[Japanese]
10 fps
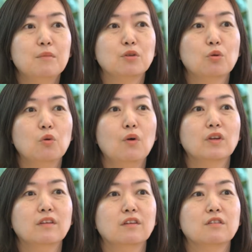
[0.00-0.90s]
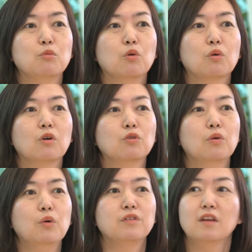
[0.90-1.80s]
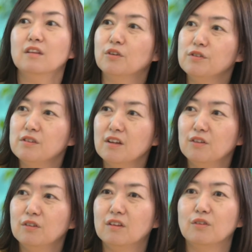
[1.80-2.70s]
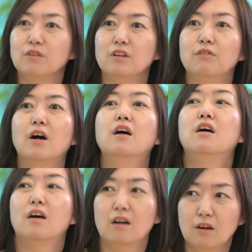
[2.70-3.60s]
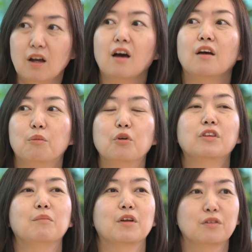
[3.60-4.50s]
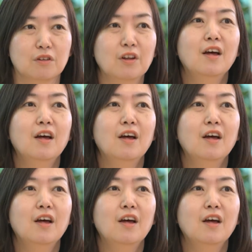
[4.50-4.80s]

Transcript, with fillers: あそこは私たちもそれを選択しているっていうふうには、はい、思ってます。